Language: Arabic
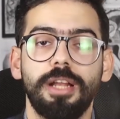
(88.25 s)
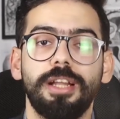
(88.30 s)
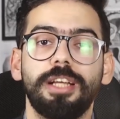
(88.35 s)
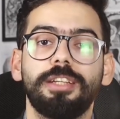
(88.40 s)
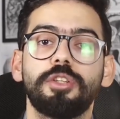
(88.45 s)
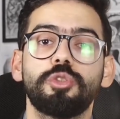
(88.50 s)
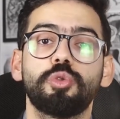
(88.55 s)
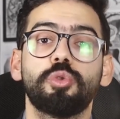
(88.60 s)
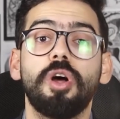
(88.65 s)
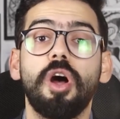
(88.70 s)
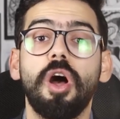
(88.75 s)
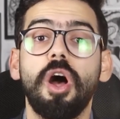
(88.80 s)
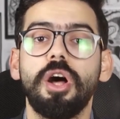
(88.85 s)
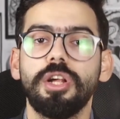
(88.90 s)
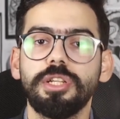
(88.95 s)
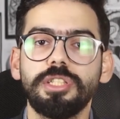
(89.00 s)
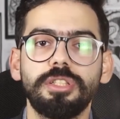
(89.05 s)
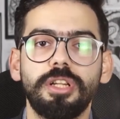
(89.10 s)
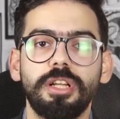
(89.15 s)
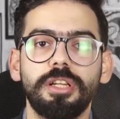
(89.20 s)
لأن الصداع
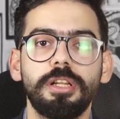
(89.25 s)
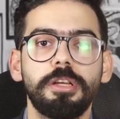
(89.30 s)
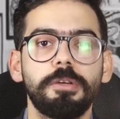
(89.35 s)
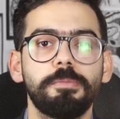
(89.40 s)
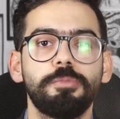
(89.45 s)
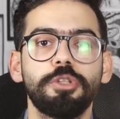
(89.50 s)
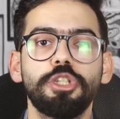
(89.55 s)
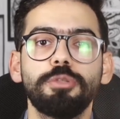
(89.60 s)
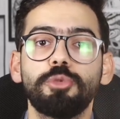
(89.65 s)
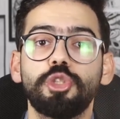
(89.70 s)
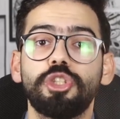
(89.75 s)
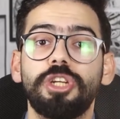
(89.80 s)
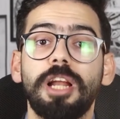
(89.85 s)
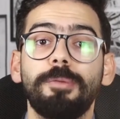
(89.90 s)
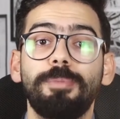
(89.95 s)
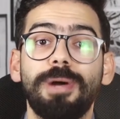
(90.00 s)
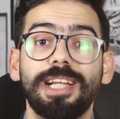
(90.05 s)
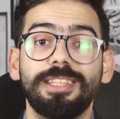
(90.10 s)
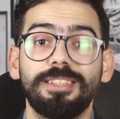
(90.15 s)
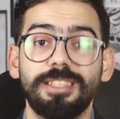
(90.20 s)
أصلا مش
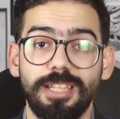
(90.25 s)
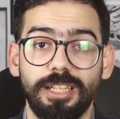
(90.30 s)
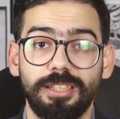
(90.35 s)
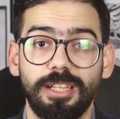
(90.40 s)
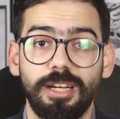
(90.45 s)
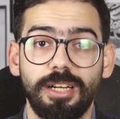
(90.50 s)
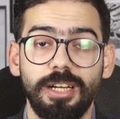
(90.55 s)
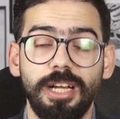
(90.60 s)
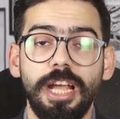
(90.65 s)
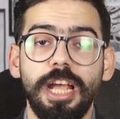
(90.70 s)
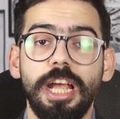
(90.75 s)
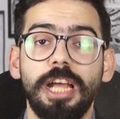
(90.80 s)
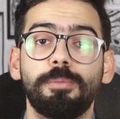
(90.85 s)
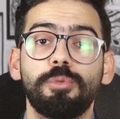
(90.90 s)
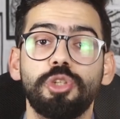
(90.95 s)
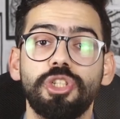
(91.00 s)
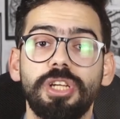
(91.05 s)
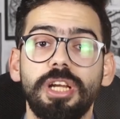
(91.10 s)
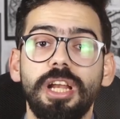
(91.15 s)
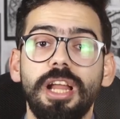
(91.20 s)
مشكلة بحد ذاتها
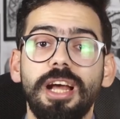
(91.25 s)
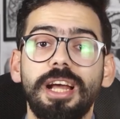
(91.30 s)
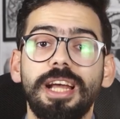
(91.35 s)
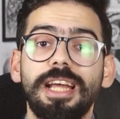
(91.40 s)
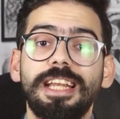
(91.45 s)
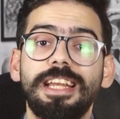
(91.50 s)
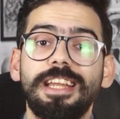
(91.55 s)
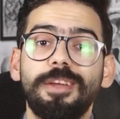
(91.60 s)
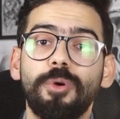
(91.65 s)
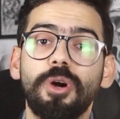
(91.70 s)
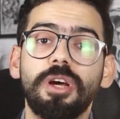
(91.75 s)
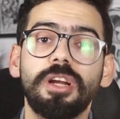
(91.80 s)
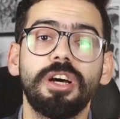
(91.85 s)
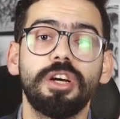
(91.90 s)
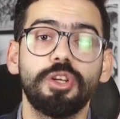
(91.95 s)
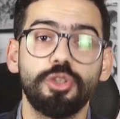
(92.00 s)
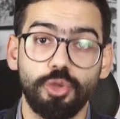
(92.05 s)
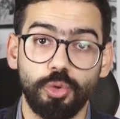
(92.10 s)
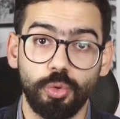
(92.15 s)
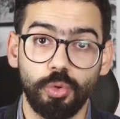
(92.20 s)
المشكلة اللي
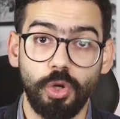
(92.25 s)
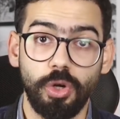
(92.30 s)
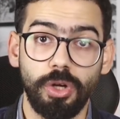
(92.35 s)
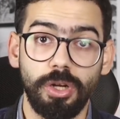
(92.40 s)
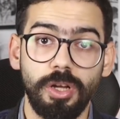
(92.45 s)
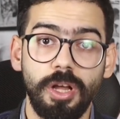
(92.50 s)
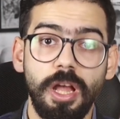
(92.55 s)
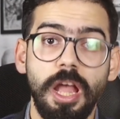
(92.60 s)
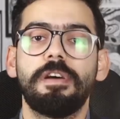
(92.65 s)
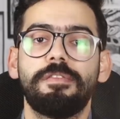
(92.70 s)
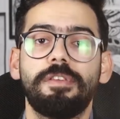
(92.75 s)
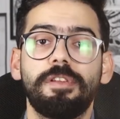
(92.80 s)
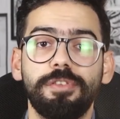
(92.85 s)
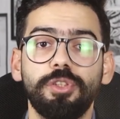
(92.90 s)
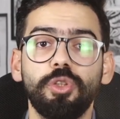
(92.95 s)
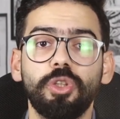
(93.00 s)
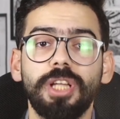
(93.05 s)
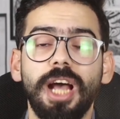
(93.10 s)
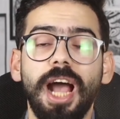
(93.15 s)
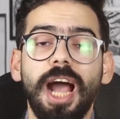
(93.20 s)
ورا الصداع ففي
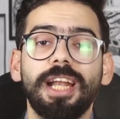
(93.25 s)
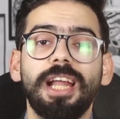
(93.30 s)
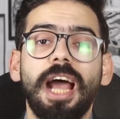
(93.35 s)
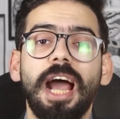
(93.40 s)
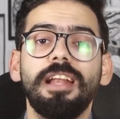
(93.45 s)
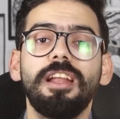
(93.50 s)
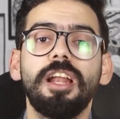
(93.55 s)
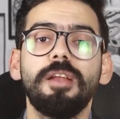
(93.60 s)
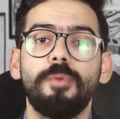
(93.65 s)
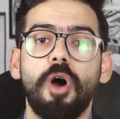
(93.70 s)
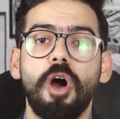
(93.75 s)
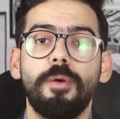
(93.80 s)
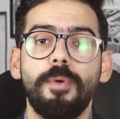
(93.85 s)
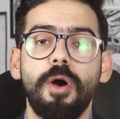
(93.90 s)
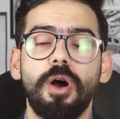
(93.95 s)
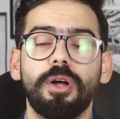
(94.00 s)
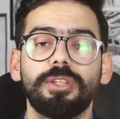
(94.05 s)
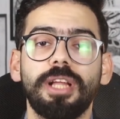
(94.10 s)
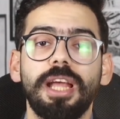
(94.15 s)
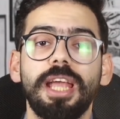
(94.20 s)
الفيديو ده هنحلل مع
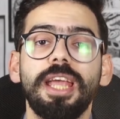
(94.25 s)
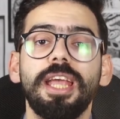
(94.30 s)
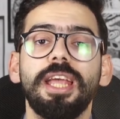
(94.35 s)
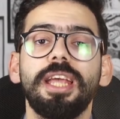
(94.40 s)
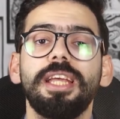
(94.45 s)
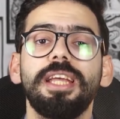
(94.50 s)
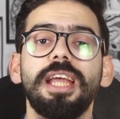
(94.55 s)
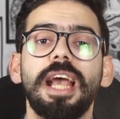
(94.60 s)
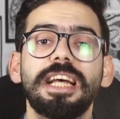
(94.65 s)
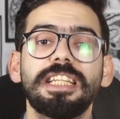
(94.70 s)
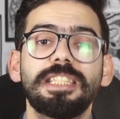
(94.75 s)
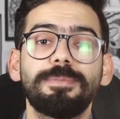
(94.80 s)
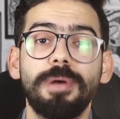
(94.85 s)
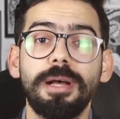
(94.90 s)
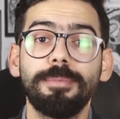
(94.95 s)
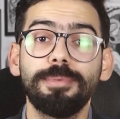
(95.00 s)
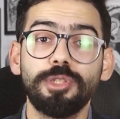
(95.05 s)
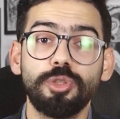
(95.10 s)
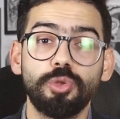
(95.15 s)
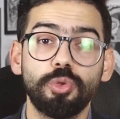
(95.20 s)
بعض ايه هي
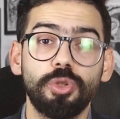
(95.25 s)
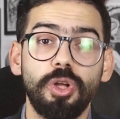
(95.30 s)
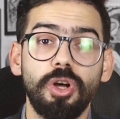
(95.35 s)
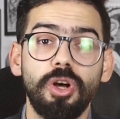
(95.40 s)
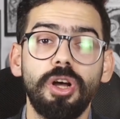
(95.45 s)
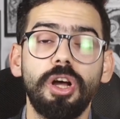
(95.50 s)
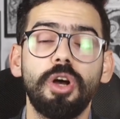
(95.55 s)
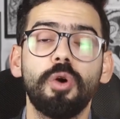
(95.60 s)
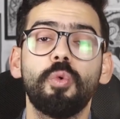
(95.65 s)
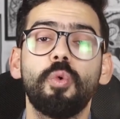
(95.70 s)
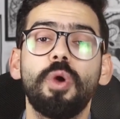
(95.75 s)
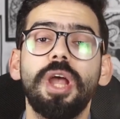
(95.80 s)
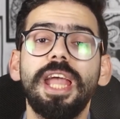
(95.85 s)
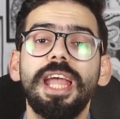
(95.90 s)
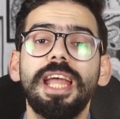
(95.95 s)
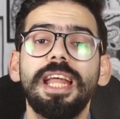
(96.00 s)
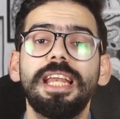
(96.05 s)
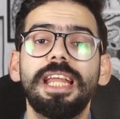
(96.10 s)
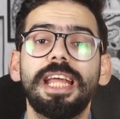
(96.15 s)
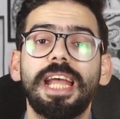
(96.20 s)
اسباب الصداع
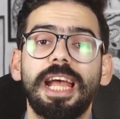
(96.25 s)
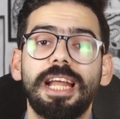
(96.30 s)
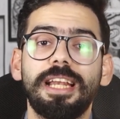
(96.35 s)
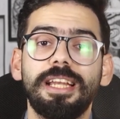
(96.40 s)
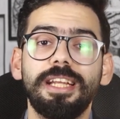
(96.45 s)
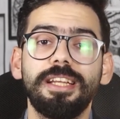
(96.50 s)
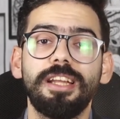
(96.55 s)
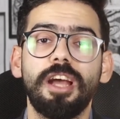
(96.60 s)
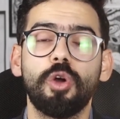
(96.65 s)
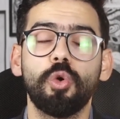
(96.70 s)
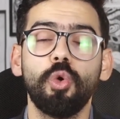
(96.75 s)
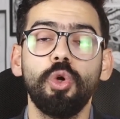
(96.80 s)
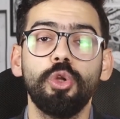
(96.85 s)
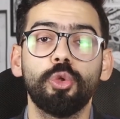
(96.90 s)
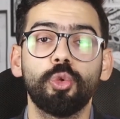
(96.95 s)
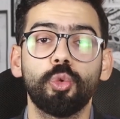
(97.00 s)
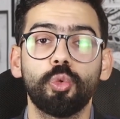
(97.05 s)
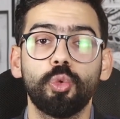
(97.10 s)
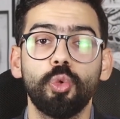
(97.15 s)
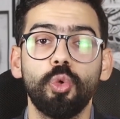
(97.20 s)
وايه اللي يخليني اروح
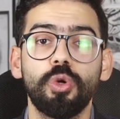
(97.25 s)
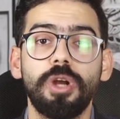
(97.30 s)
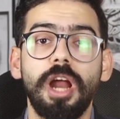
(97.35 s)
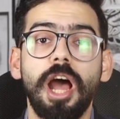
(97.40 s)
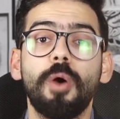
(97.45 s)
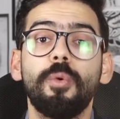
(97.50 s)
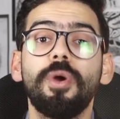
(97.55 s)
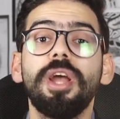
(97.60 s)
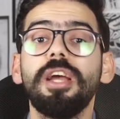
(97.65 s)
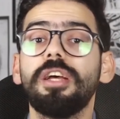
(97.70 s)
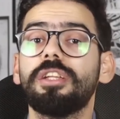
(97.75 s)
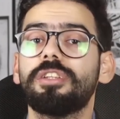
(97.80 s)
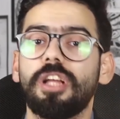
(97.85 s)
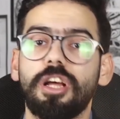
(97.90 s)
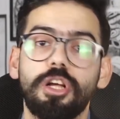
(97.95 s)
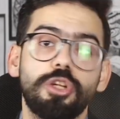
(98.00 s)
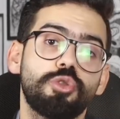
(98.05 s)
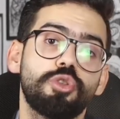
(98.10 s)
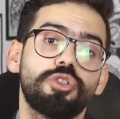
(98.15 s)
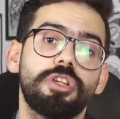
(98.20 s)
لدكتور او ايه
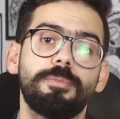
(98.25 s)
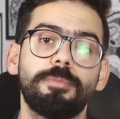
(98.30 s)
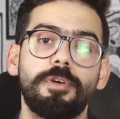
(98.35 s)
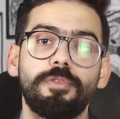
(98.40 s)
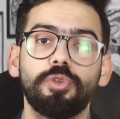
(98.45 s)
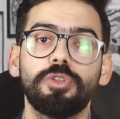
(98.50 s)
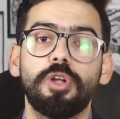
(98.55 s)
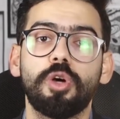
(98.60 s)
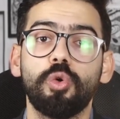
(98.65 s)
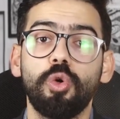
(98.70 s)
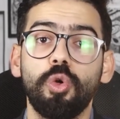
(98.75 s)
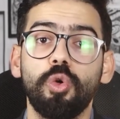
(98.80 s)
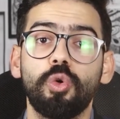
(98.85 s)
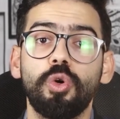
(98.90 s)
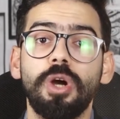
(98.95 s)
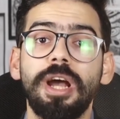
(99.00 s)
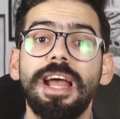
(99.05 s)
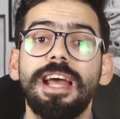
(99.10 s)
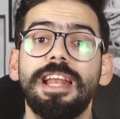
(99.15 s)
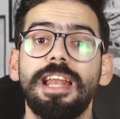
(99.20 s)
التخصص اللي المفروض اروح
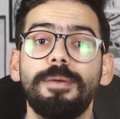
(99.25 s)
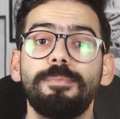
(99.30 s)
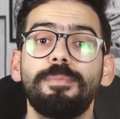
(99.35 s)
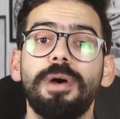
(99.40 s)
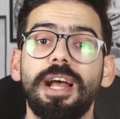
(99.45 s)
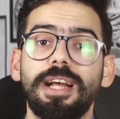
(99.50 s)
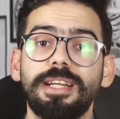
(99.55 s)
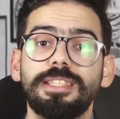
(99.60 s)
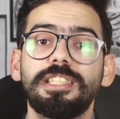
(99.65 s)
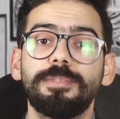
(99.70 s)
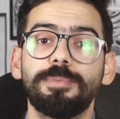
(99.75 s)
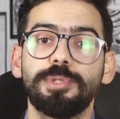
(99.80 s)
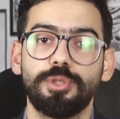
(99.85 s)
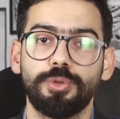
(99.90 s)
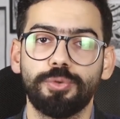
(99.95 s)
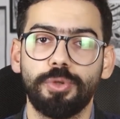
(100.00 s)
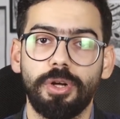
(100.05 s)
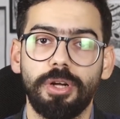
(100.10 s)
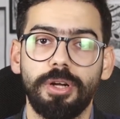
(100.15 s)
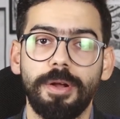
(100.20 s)
له لما احس
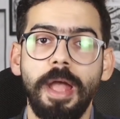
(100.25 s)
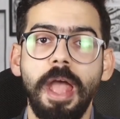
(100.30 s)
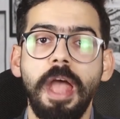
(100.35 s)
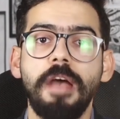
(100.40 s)
بالصداع